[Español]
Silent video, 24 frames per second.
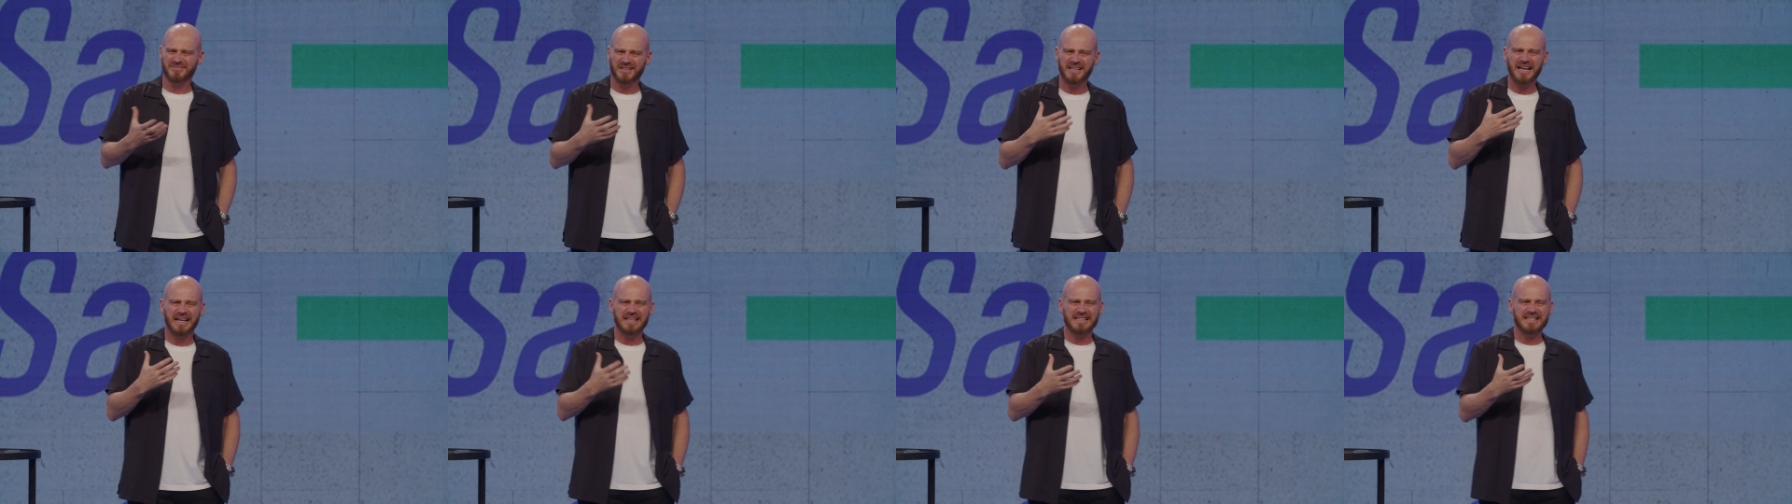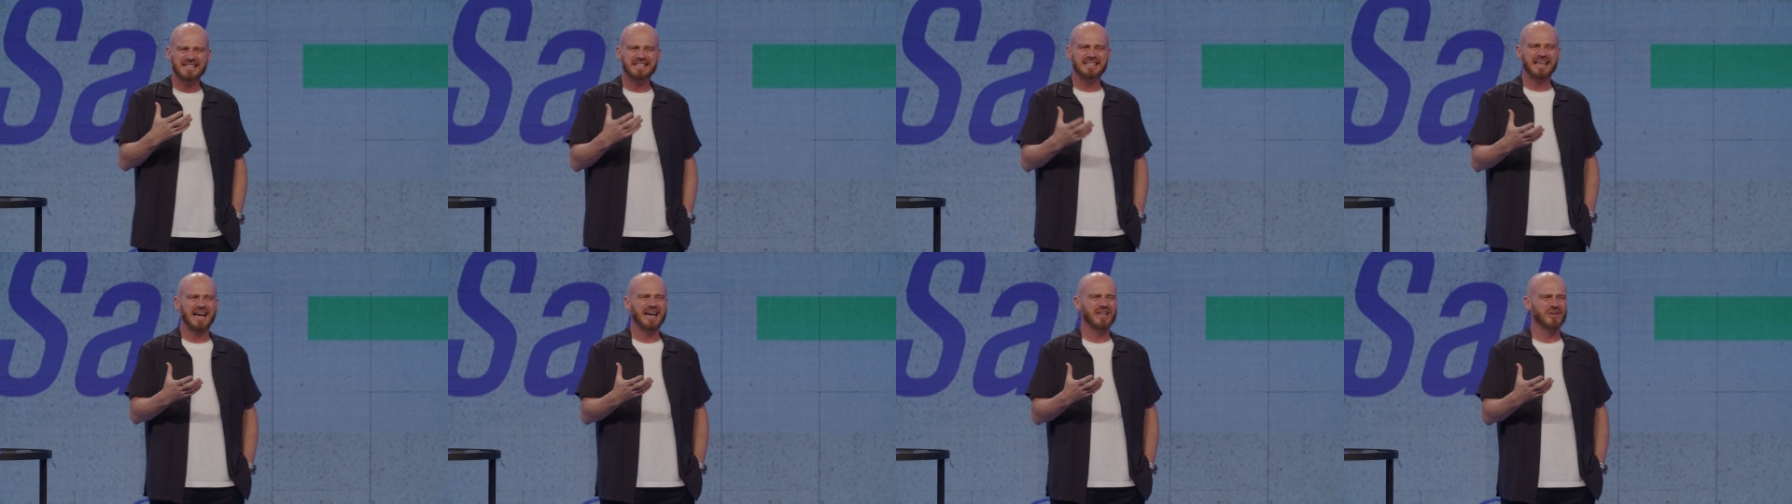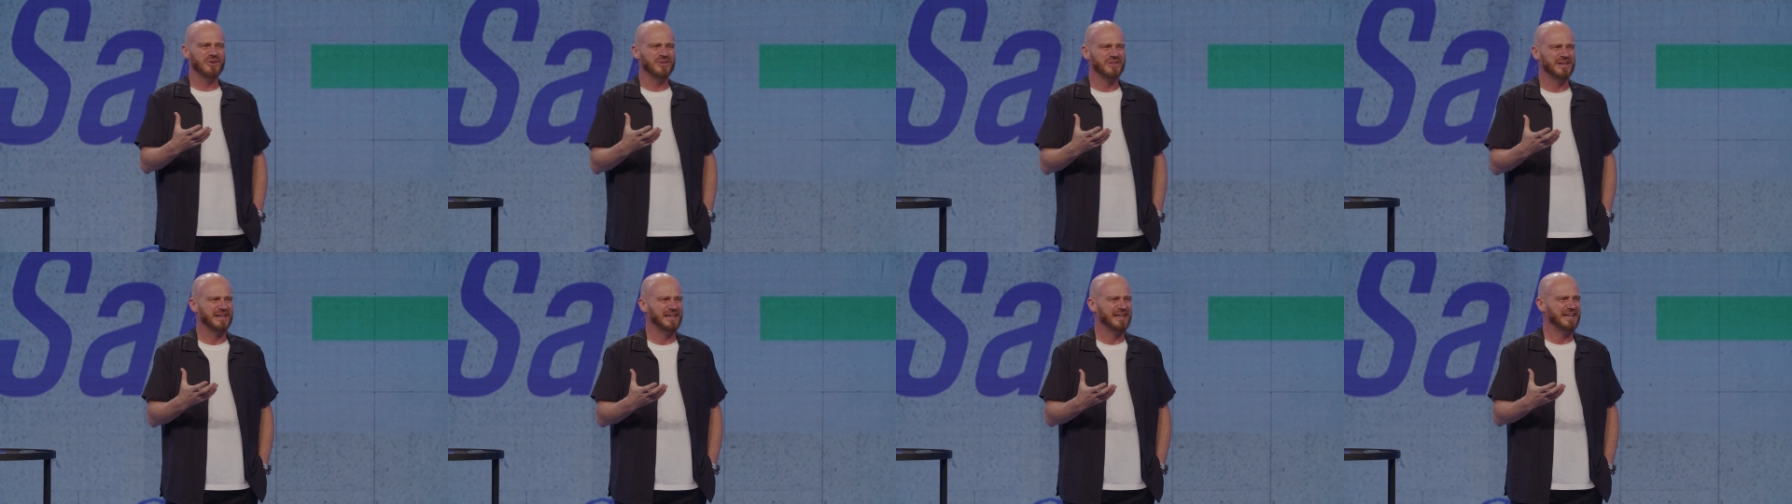
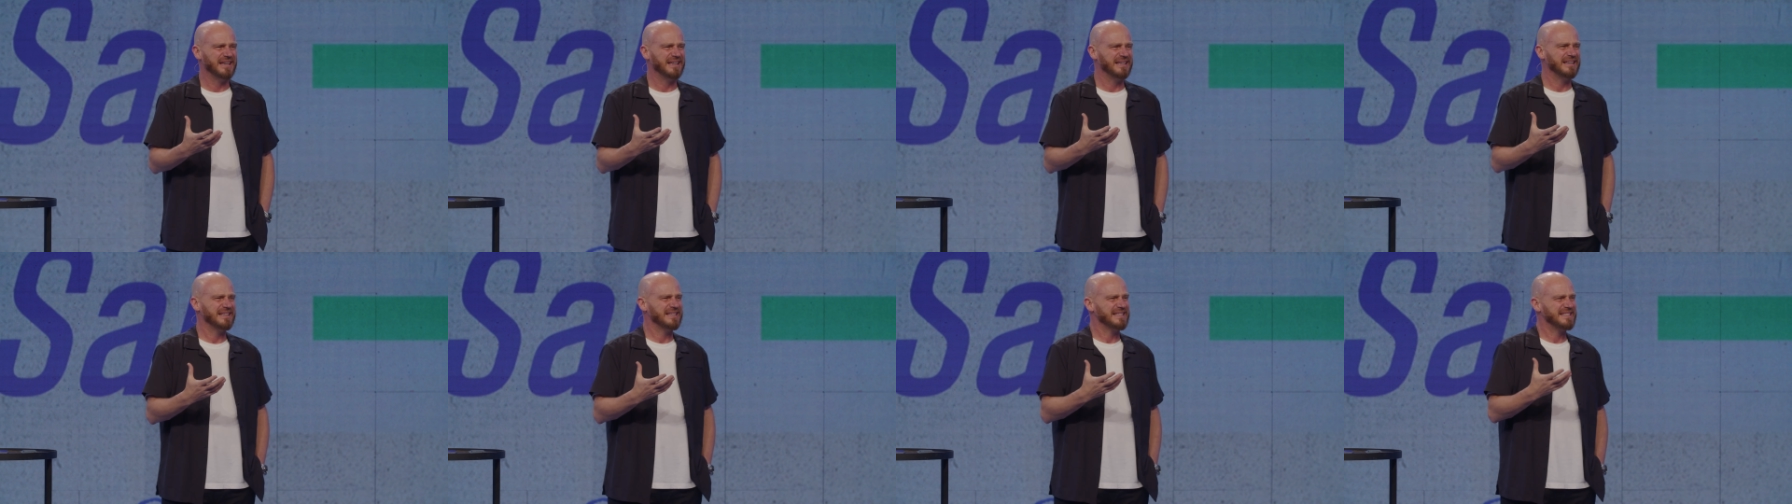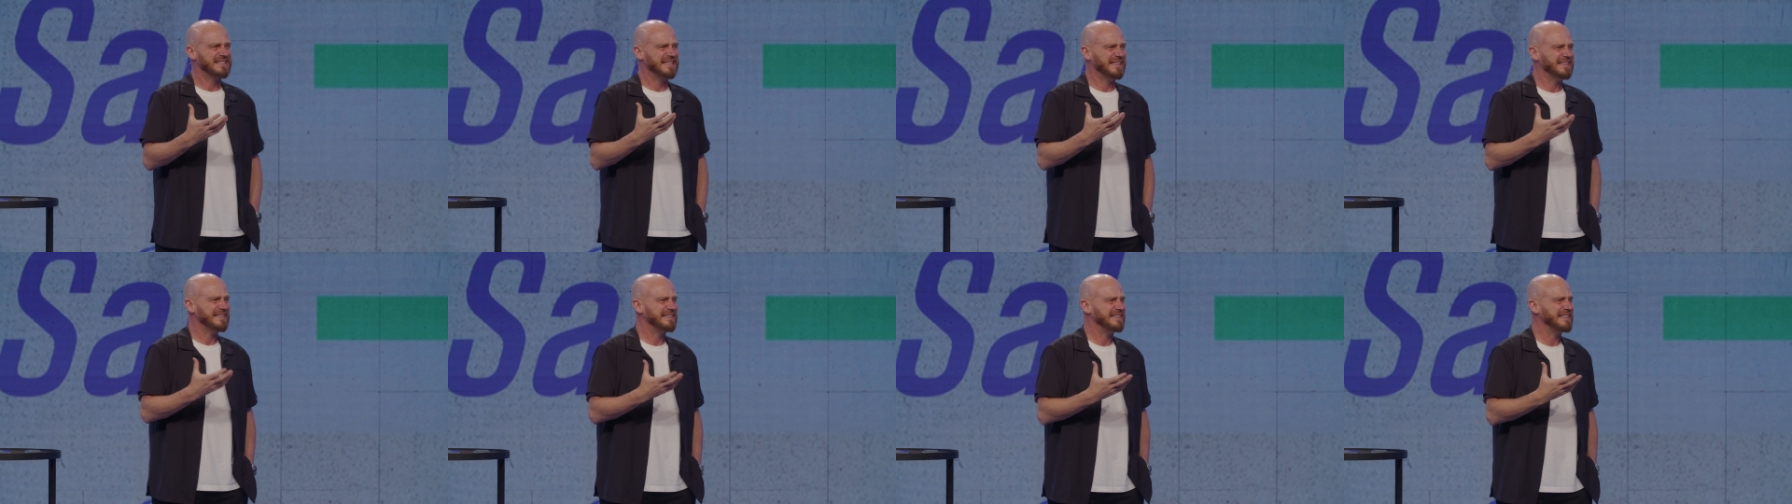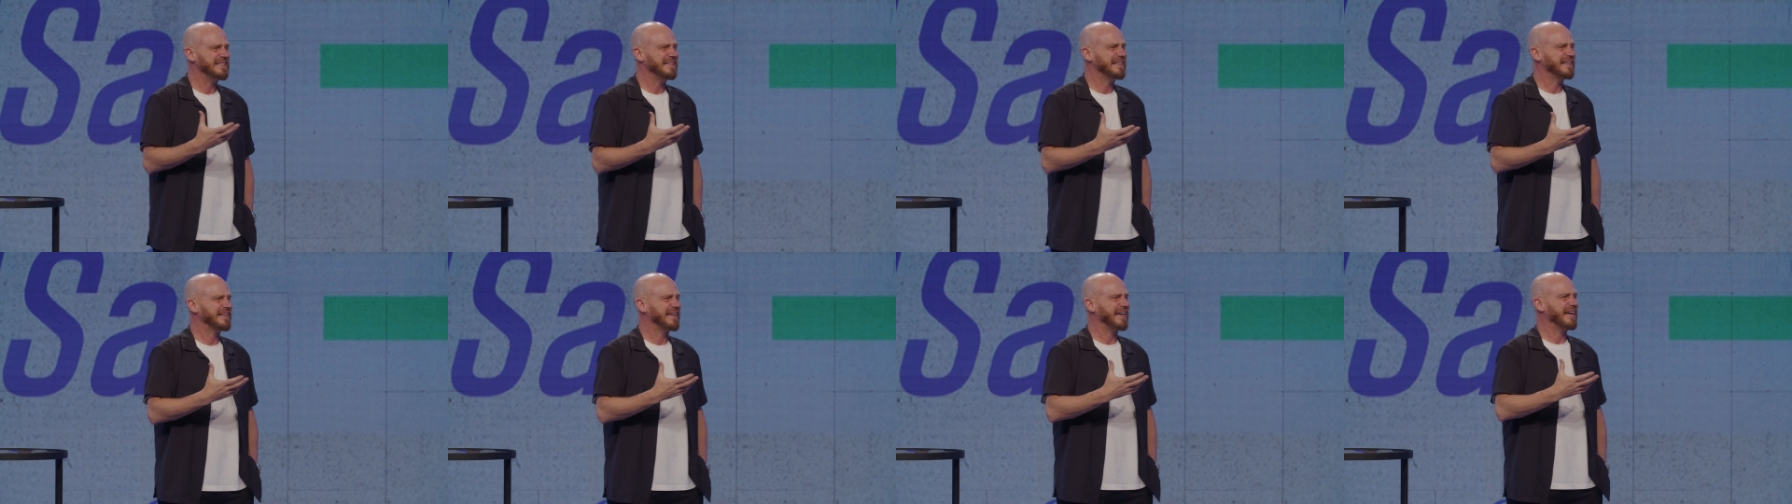cansado de
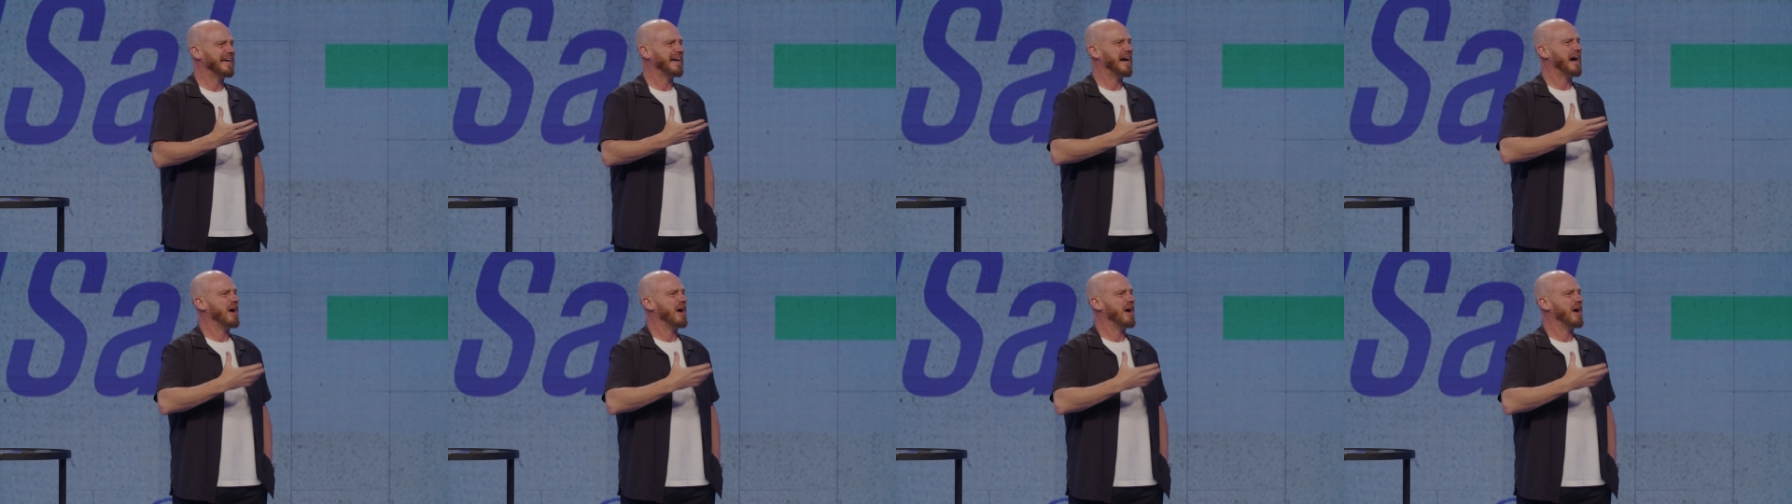sentir que